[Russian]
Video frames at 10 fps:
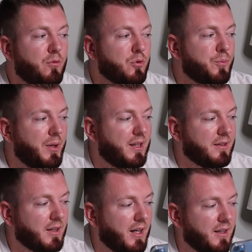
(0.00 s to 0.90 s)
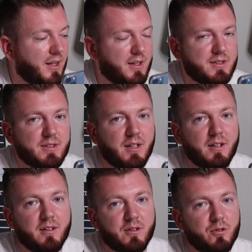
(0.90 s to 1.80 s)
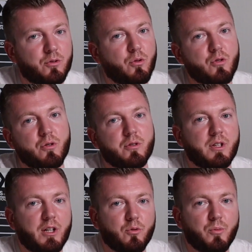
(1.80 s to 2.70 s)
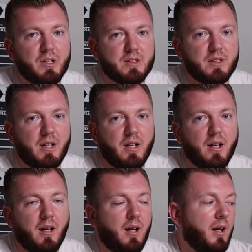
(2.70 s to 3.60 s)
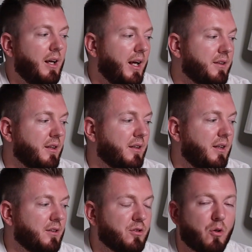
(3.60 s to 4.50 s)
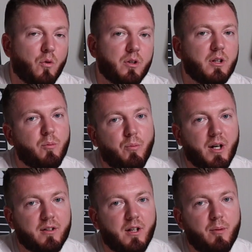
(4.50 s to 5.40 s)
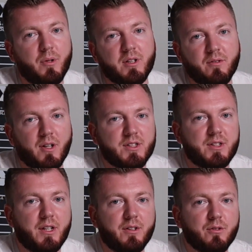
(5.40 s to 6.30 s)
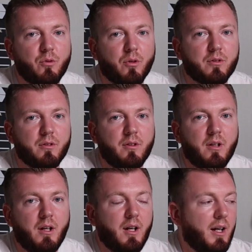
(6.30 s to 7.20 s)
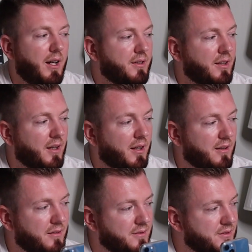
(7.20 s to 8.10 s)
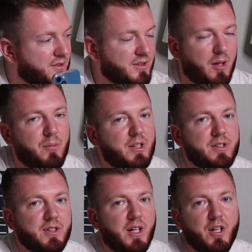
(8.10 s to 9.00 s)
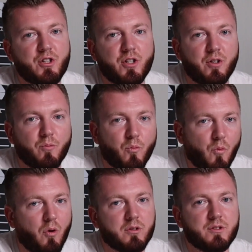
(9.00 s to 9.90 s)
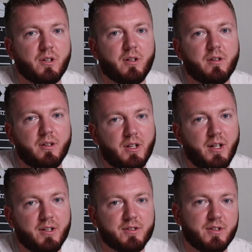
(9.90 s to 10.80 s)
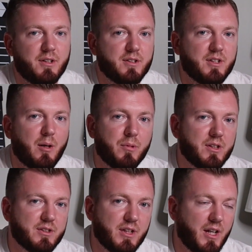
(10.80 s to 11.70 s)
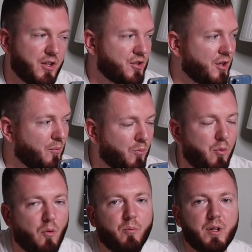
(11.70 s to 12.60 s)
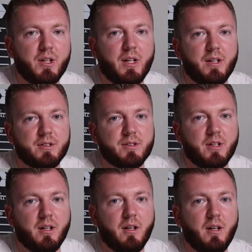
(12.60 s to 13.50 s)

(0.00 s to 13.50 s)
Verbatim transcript: вы успели догадаться, то, что стоит у меня на столе. Это Глендронах Парламент 21 год. Это самый настоящий монстр хересный, самая настоящая бомба хересная.